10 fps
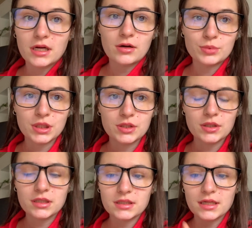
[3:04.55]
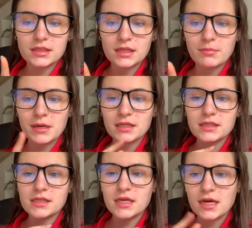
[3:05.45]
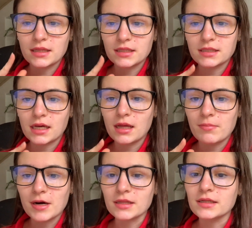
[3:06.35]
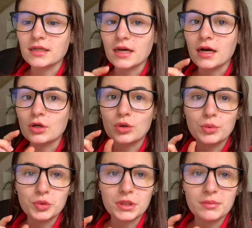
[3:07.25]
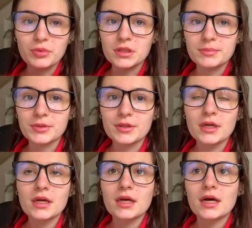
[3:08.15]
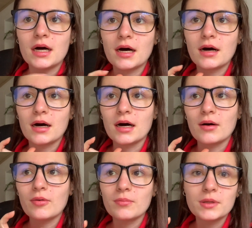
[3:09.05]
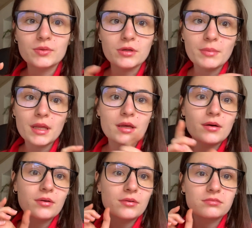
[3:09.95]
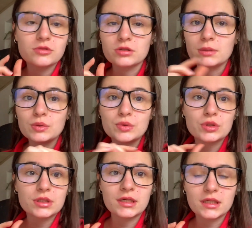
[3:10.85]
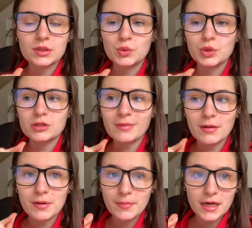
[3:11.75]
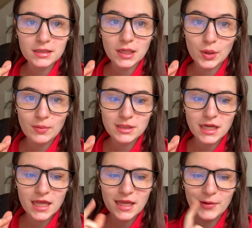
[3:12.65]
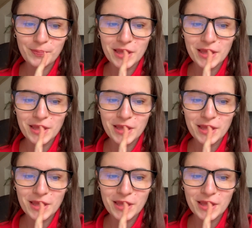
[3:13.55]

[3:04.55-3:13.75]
o sea, como os he dicho antes, hay siete partes y antes de cada parte te dejan como un tiempo tipo a un minuto y medio, dos minutos, 30 segundos para prepararte lo que vas a decir.